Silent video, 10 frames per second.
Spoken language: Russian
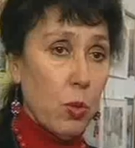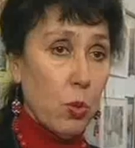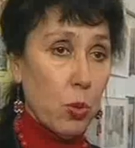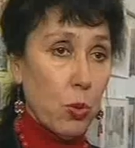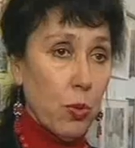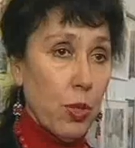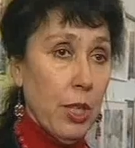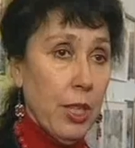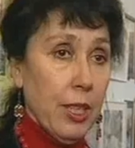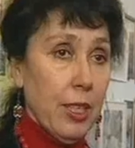Все, что
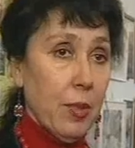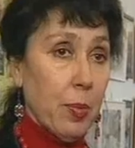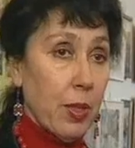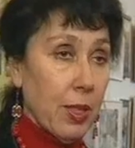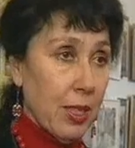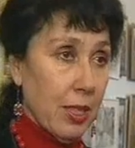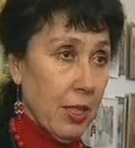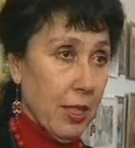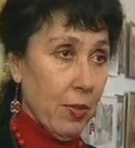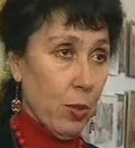э,
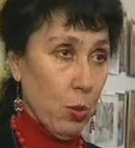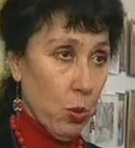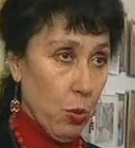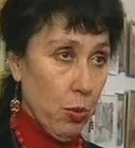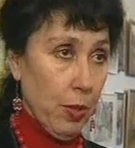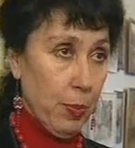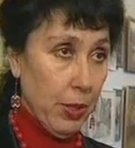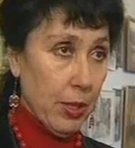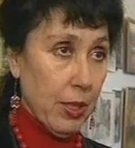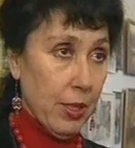показано, все, что
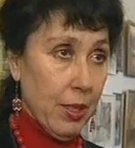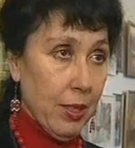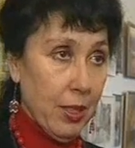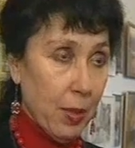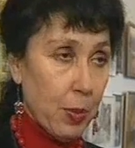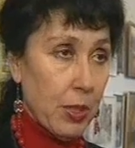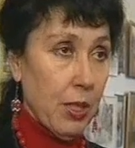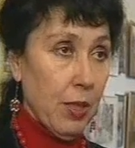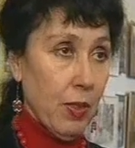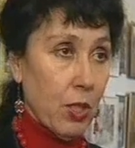написано, это
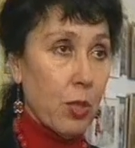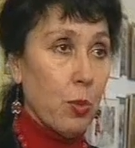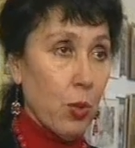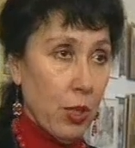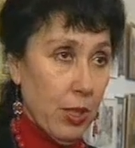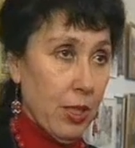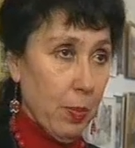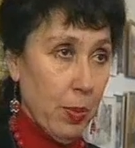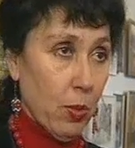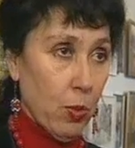написано в нашем городе
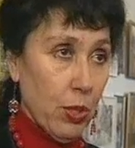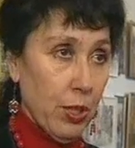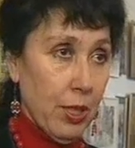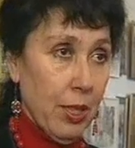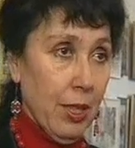Запорожье.